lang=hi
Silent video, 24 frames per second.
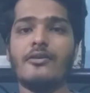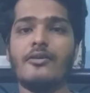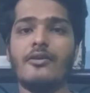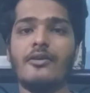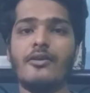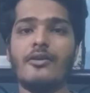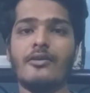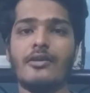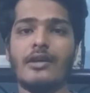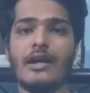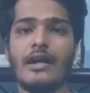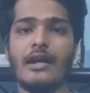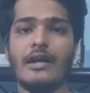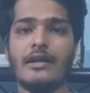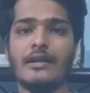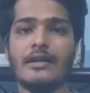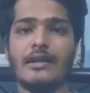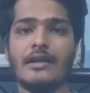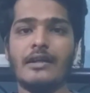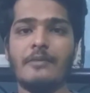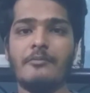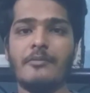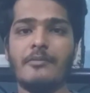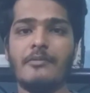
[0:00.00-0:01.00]
और
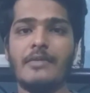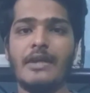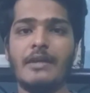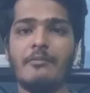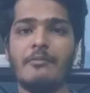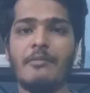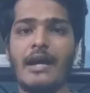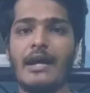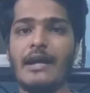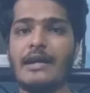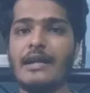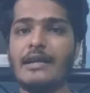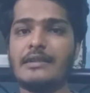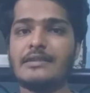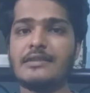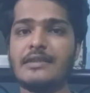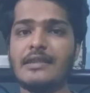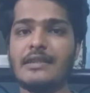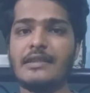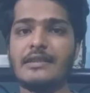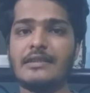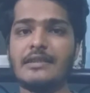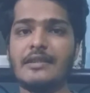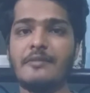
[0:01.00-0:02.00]
अगर मैं
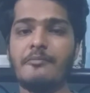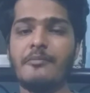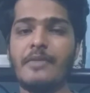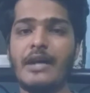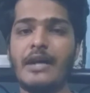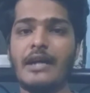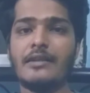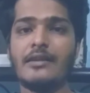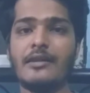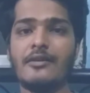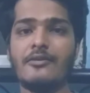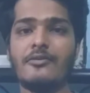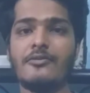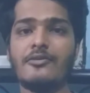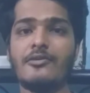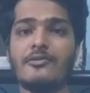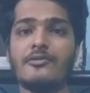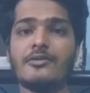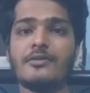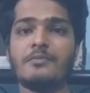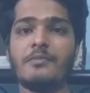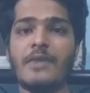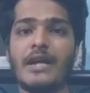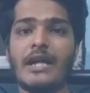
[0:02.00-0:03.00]
महाराष्ट्र की सिर्फ बात करूँ तो
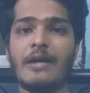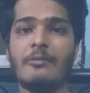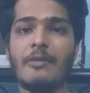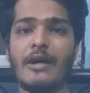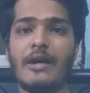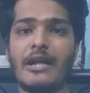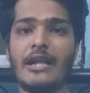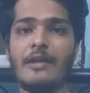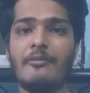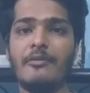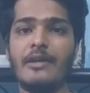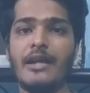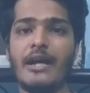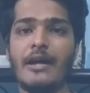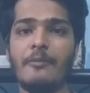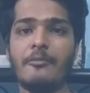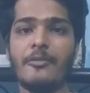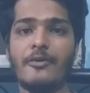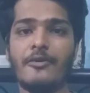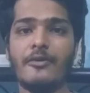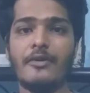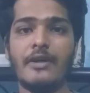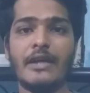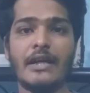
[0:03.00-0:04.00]
उस्मानाबादी भी
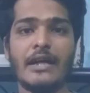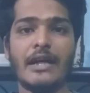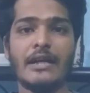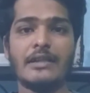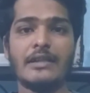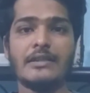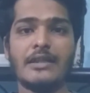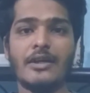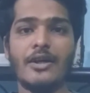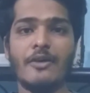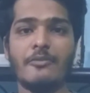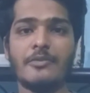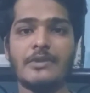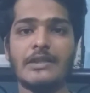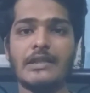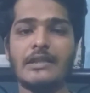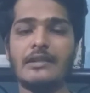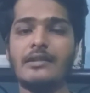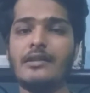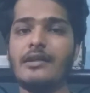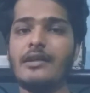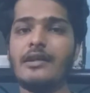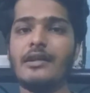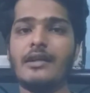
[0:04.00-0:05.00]
आपको एक अच्छा
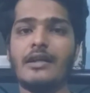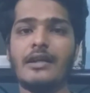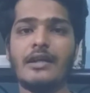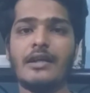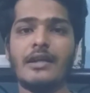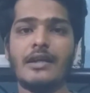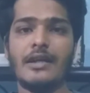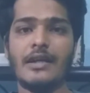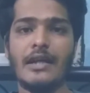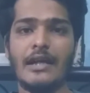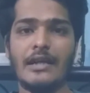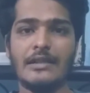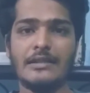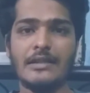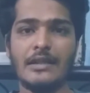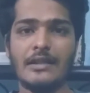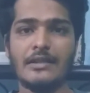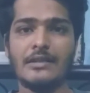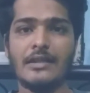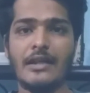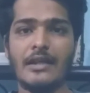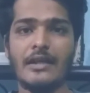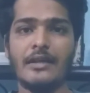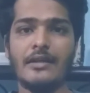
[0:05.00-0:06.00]
ऑप्शन रह
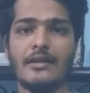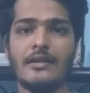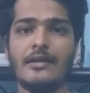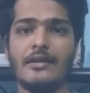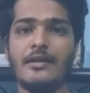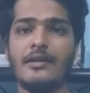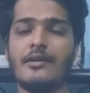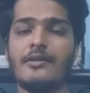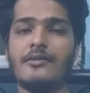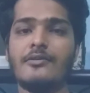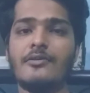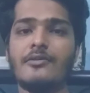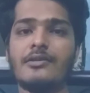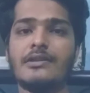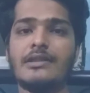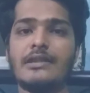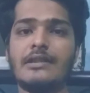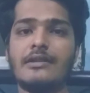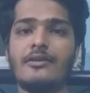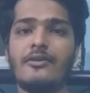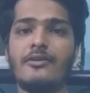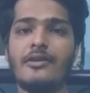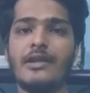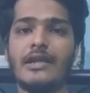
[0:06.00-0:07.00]
सकता है तो
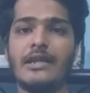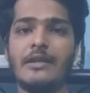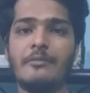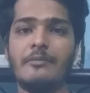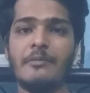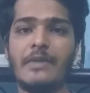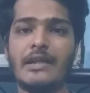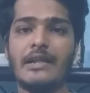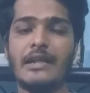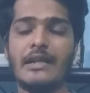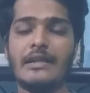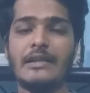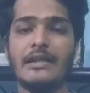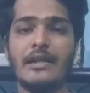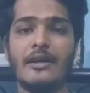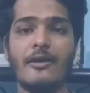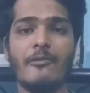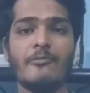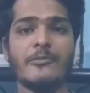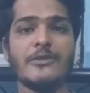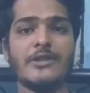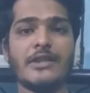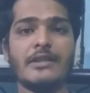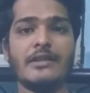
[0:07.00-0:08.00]
सिरोही मैंने ये
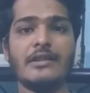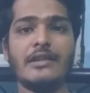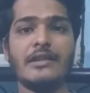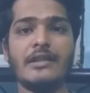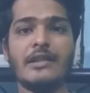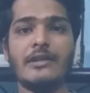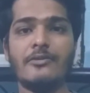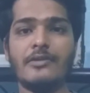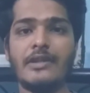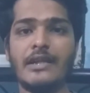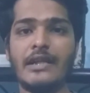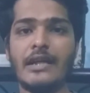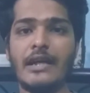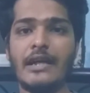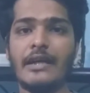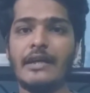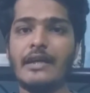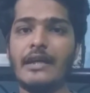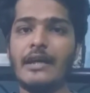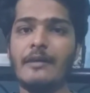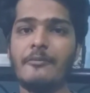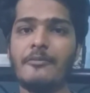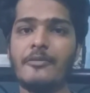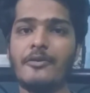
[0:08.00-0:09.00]
ऑप्शन क्यों दिया
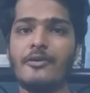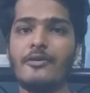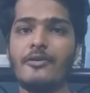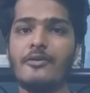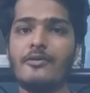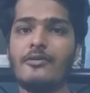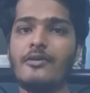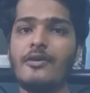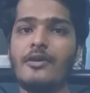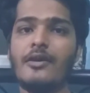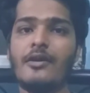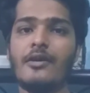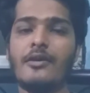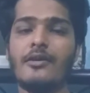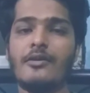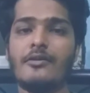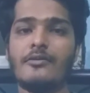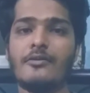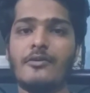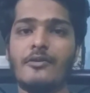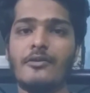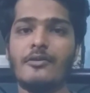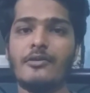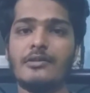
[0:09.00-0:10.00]
है आपको
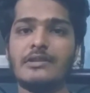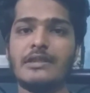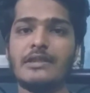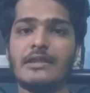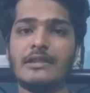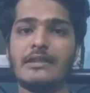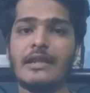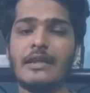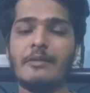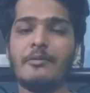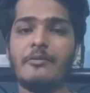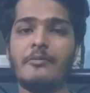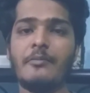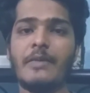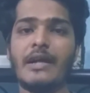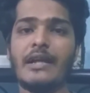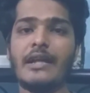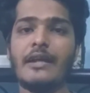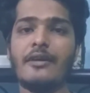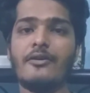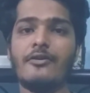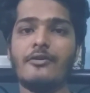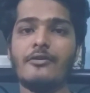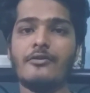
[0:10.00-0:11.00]
तो जितने भी
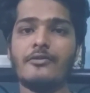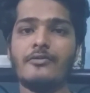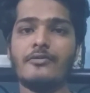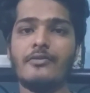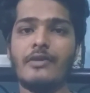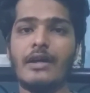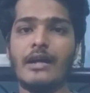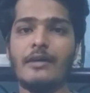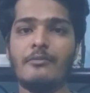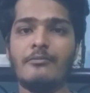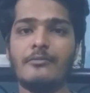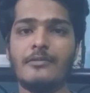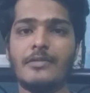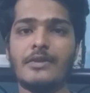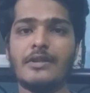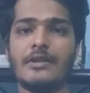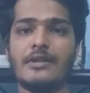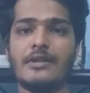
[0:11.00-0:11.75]
मैंने गोट फार्म